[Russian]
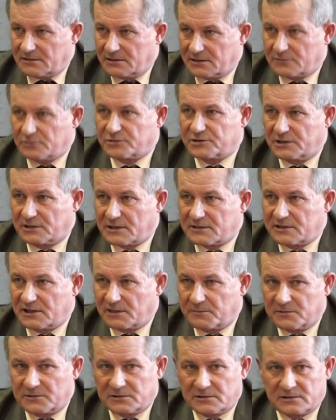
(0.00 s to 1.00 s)
если уж этот
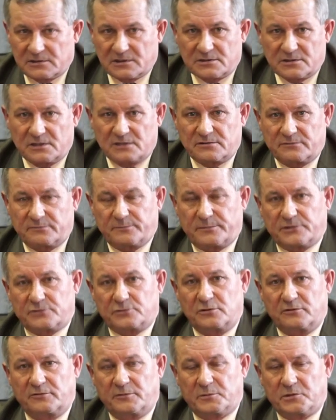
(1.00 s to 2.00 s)
термин сейчас
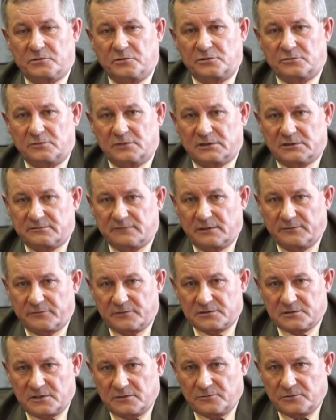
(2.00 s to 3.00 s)
пошел в обиход у нас с вами в
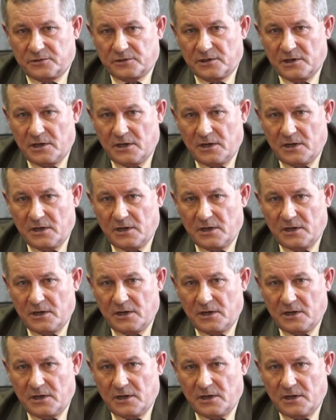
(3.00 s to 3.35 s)
разговоре,